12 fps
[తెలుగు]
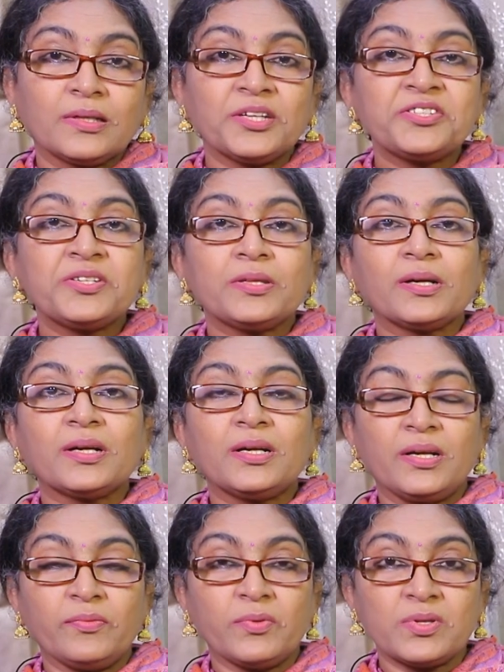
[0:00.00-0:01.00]
ఖచ్చితంగా
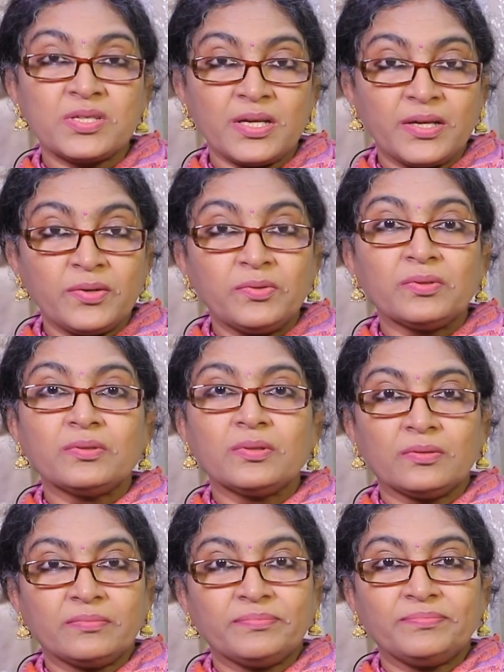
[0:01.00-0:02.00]
డివోర్స్ అయి
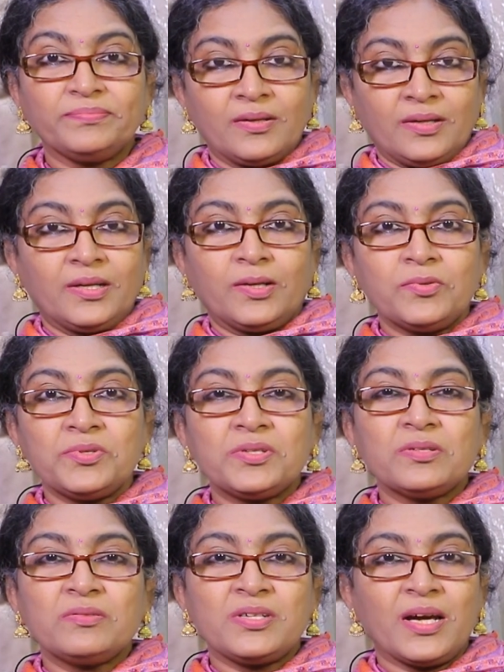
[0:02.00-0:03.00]
ఉంటుందో అంటే
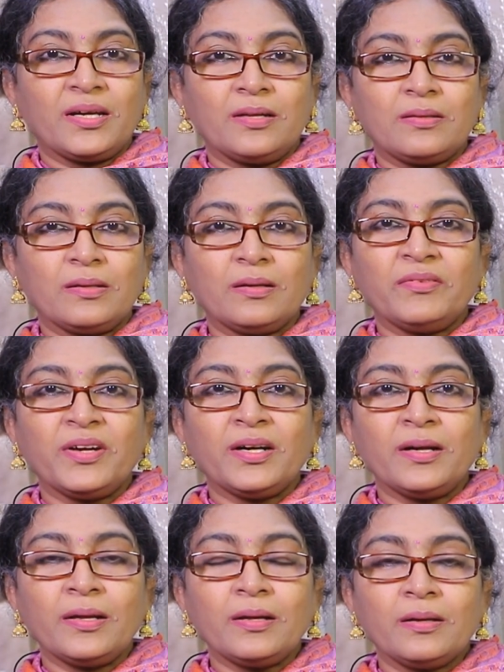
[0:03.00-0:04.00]
కొంచెం జాగ్రత్తగా
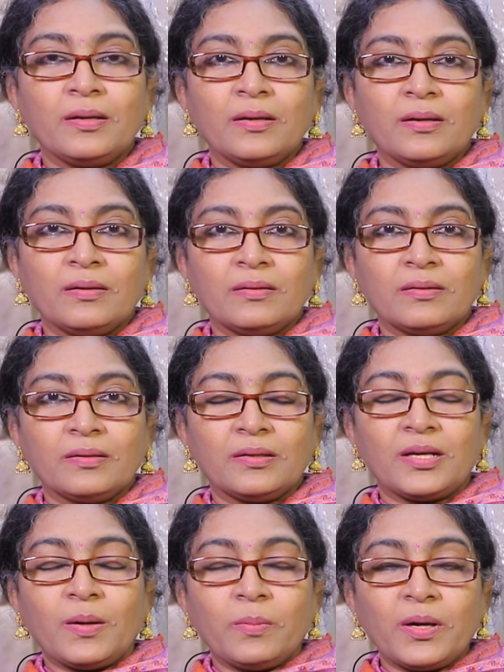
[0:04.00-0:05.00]
వినండి
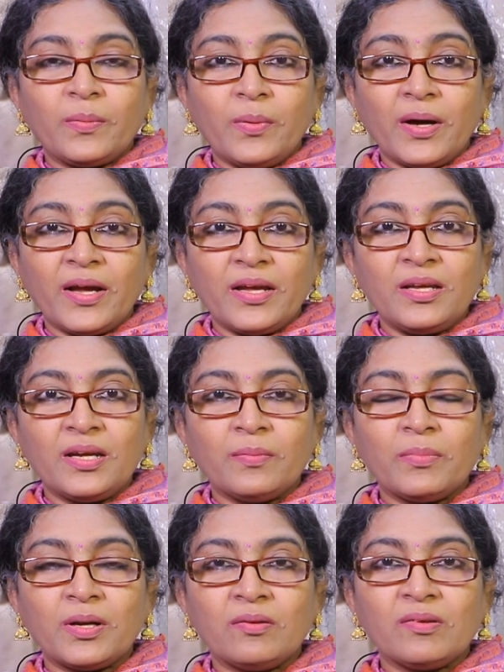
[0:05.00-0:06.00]
గబగబా ఈ
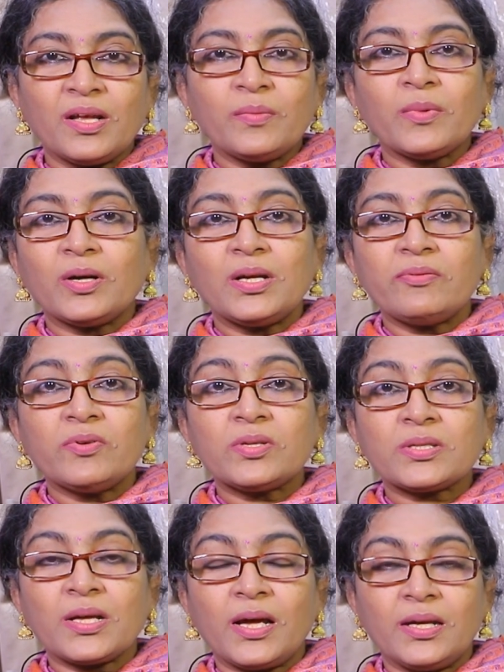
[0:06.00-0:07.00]
నెంబర్లు ఉన్నాయి మాకు
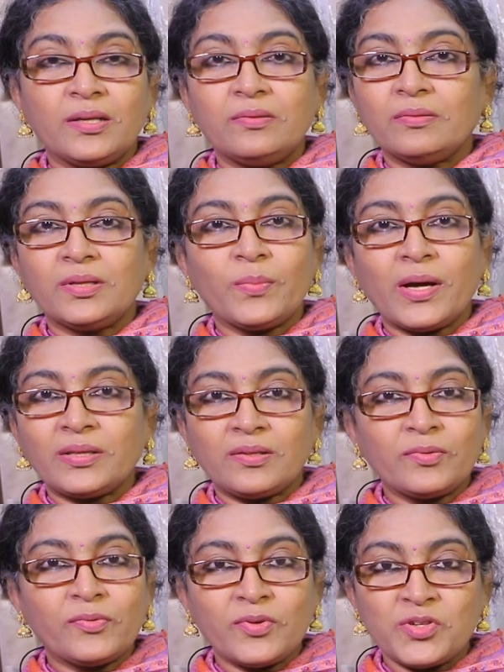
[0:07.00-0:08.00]
డివోర్స్ కాలేదు అని
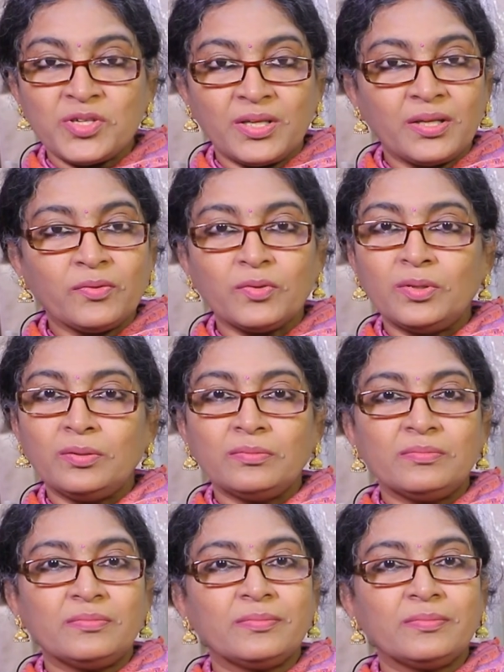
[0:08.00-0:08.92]
మాత్రం క్వశ్చనింగ్ వద్దు